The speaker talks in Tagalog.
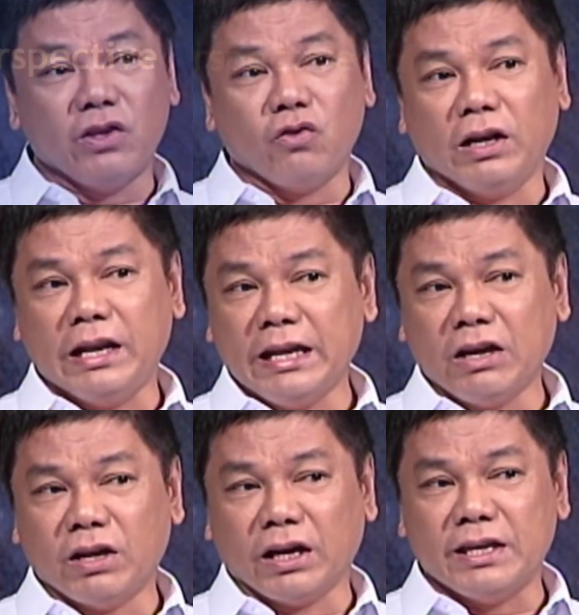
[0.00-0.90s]
yung
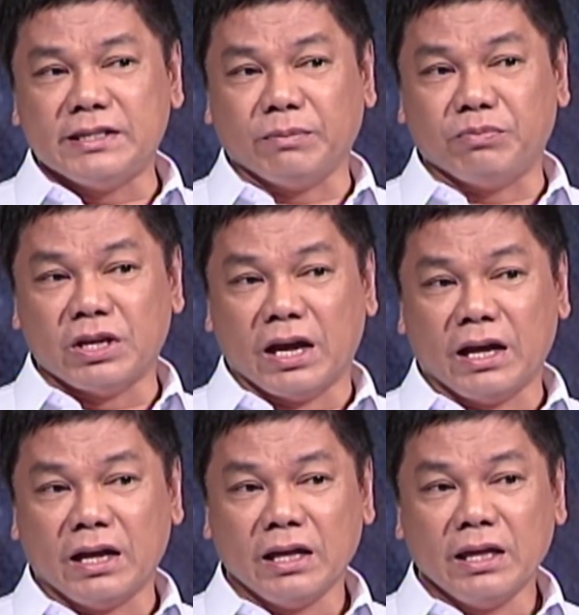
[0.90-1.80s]
linaw ng isip
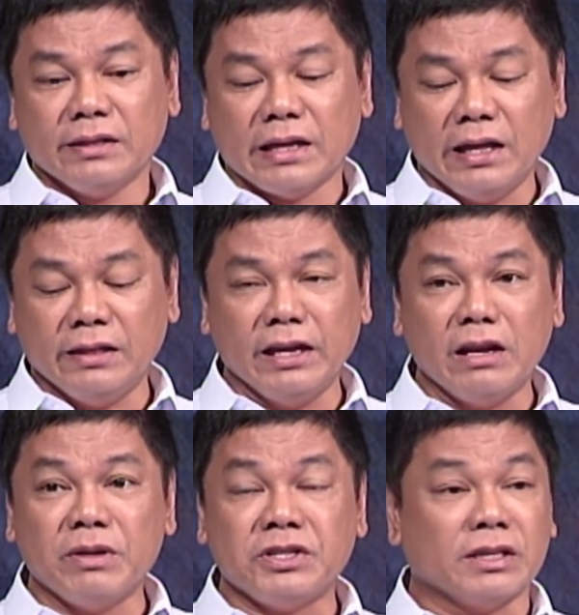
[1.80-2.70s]
niya dahil hindi
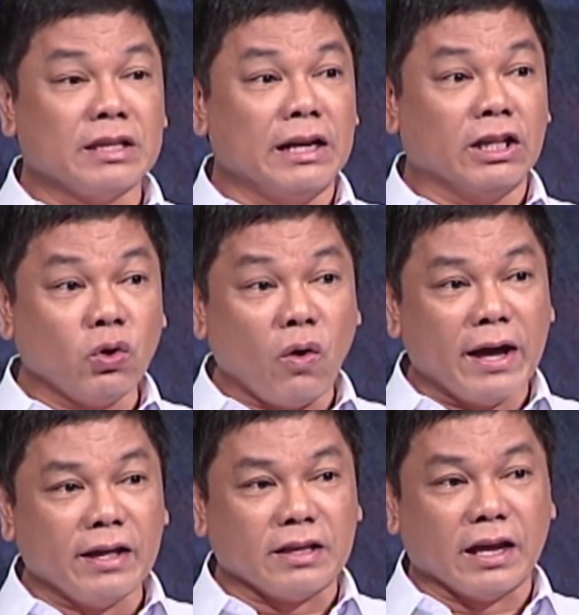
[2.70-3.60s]
naman siya nalito
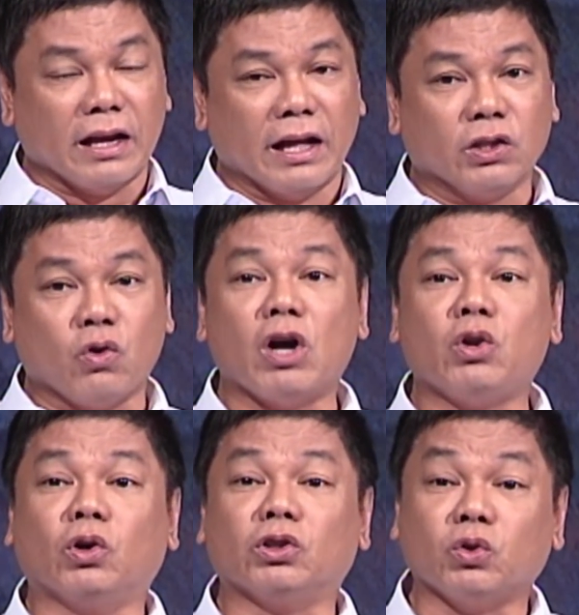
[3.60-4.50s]
kahit kailan kung
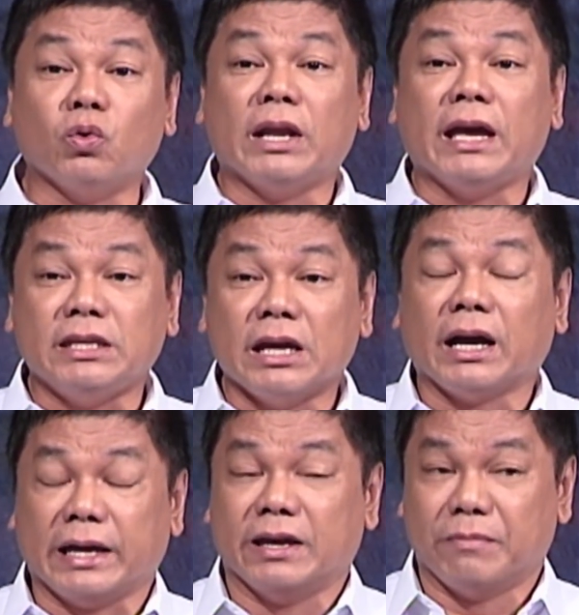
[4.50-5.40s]
anong tunay niyang
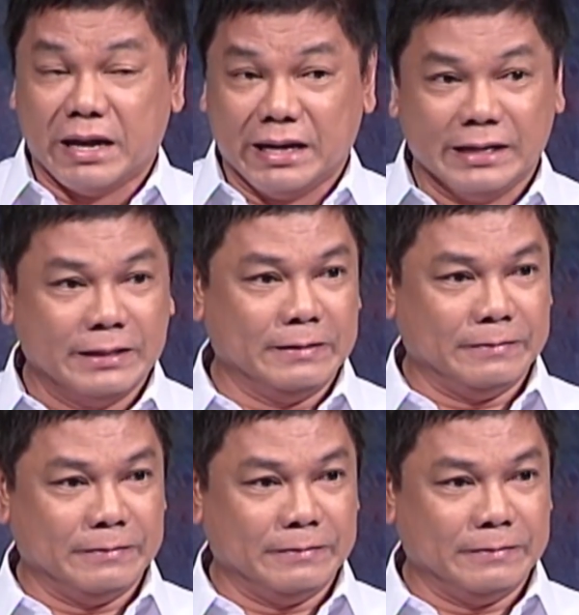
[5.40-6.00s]
kayamanan.